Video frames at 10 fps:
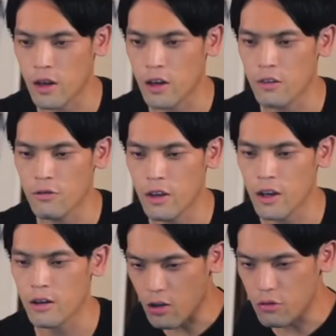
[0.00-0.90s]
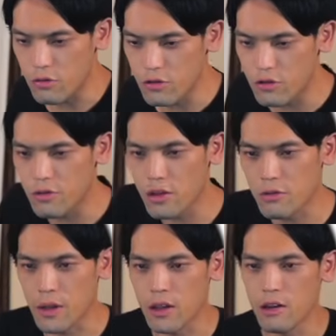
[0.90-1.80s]
対応で
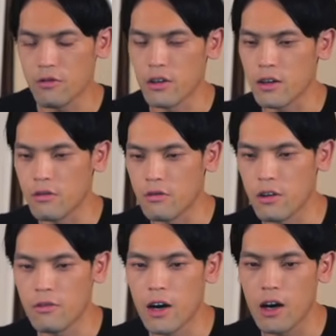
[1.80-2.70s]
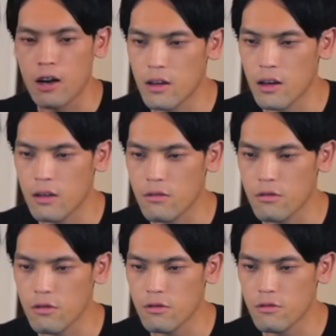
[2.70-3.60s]
65W まで出るんでこれはで
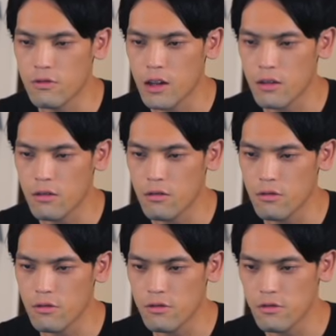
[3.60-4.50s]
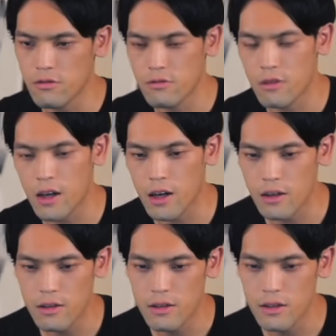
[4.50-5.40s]
このクワット2は
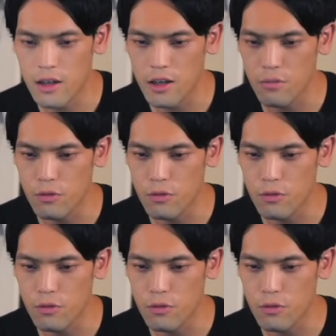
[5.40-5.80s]
さらに